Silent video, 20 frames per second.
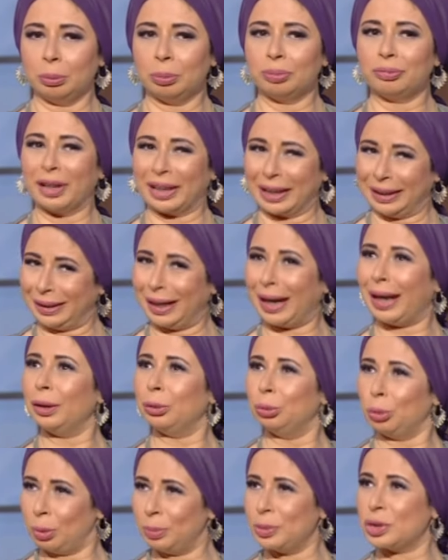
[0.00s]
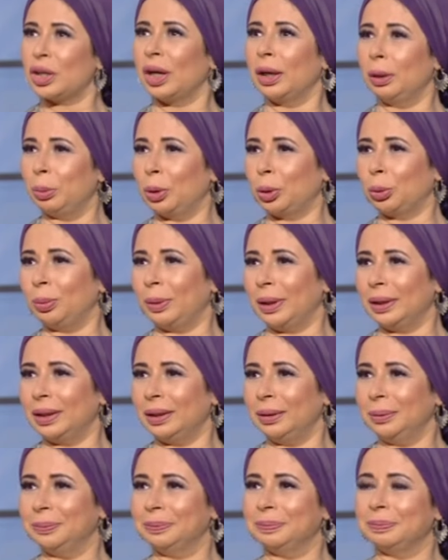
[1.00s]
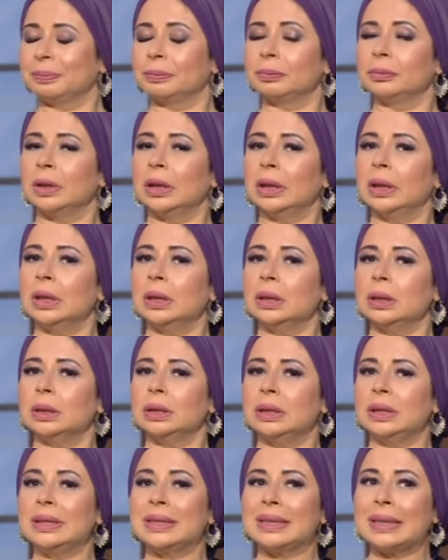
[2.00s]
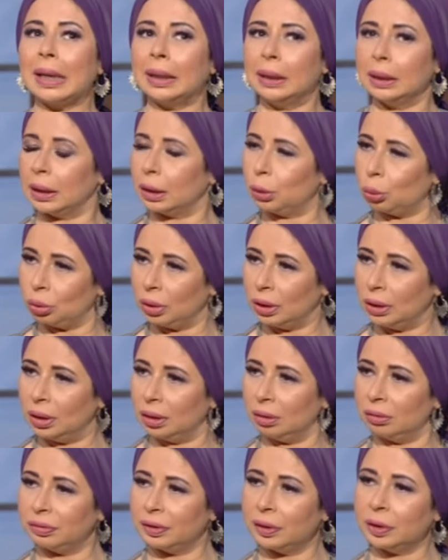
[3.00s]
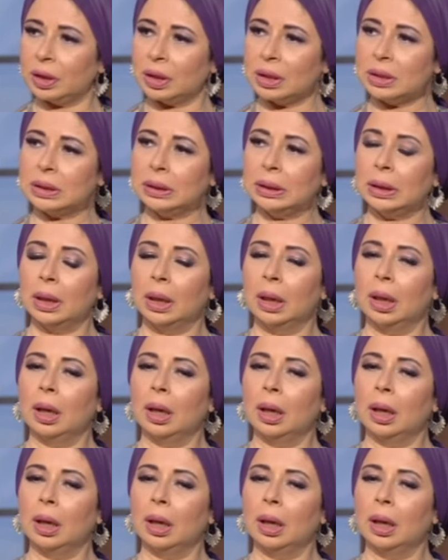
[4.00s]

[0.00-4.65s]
فكان راقد وهو بيشتغل برضه بعدها آه، دي استهلكته جدا الفتره دي